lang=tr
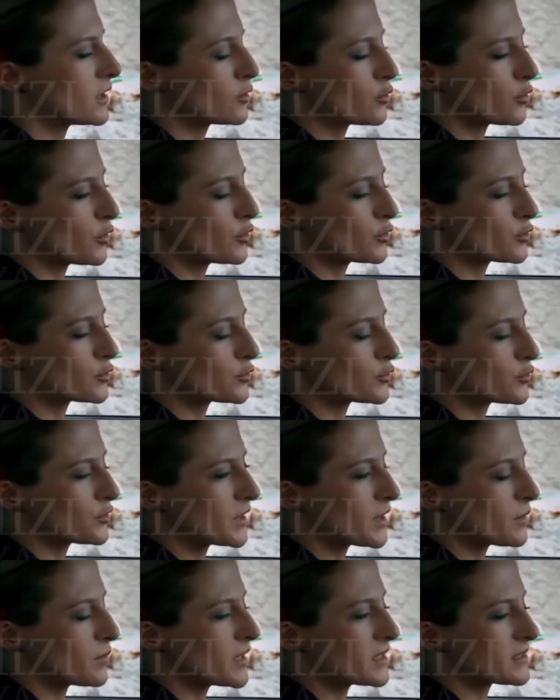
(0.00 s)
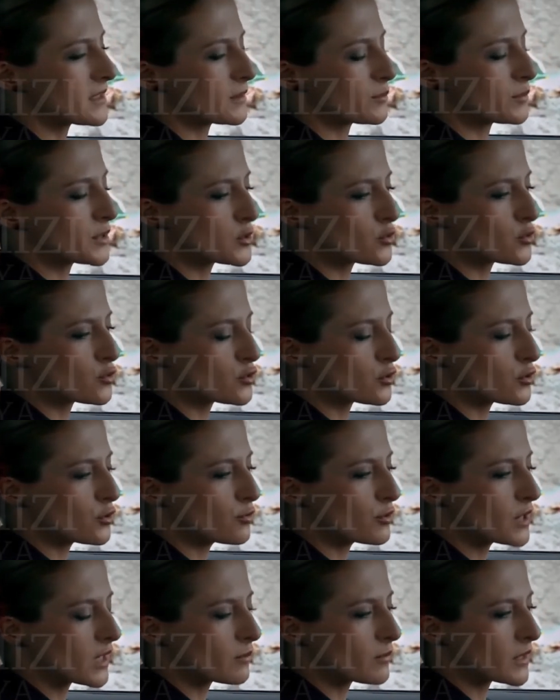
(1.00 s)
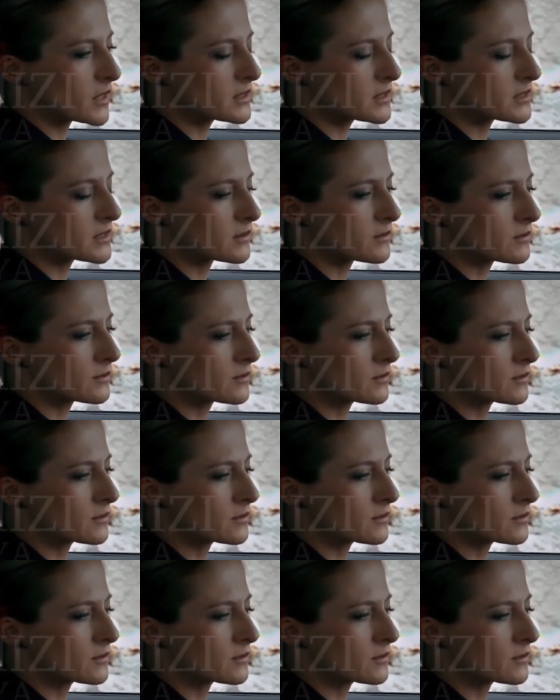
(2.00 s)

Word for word: alıkoyuyorsun diye Behzat bir suçluyu bırakmaz.